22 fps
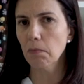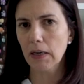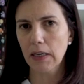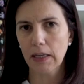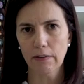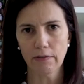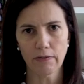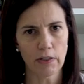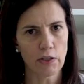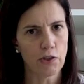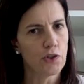uma
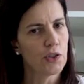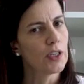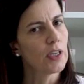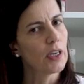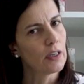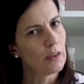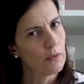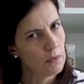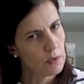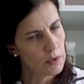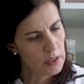
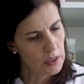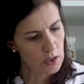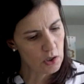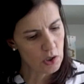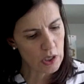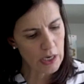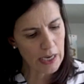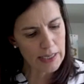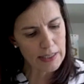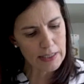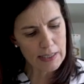gavetinha que vocês
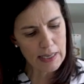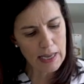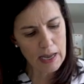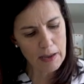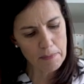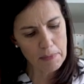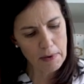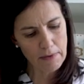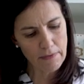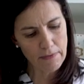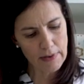já
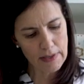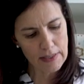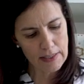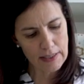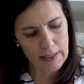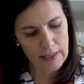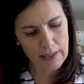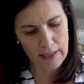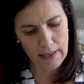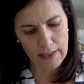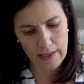sabem
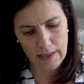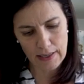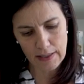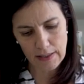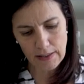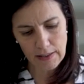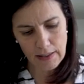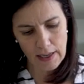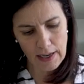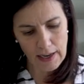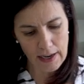fazer,
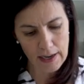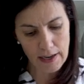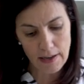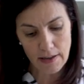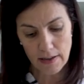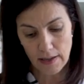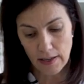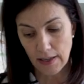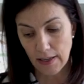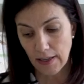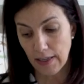tá?
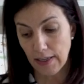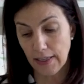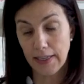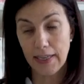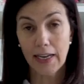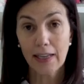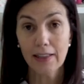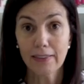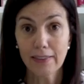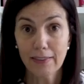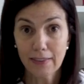E
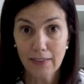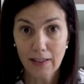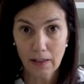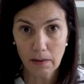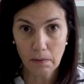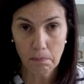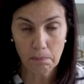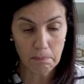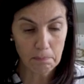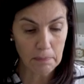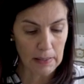a
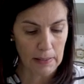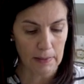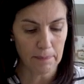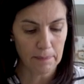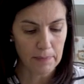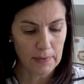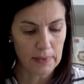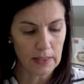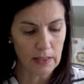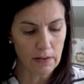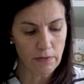tampa.
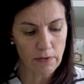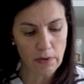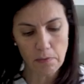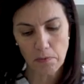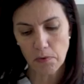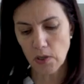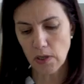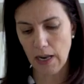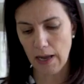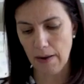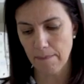Então
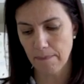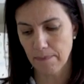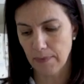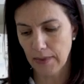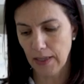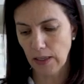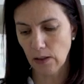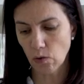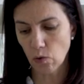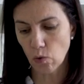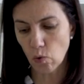vamos lá.
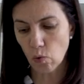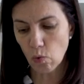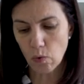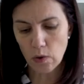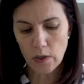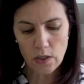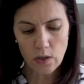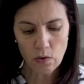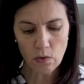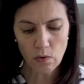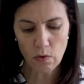Tem
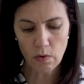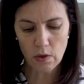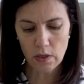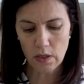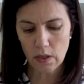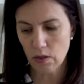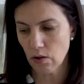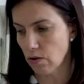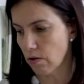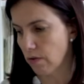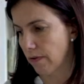duas
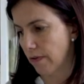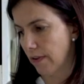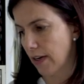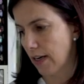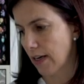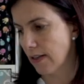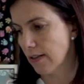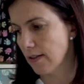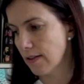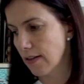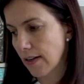coisas
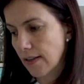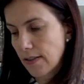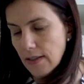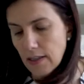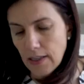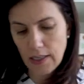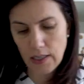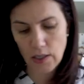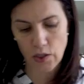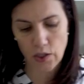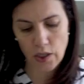diferentes nessa
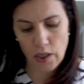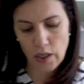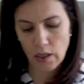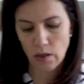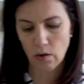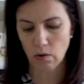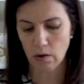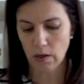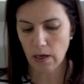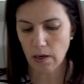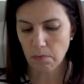caixinha
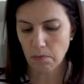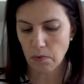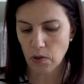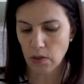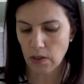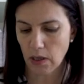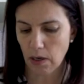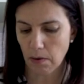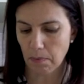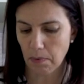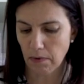que eu quero
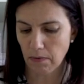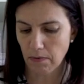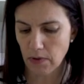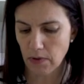mostrar para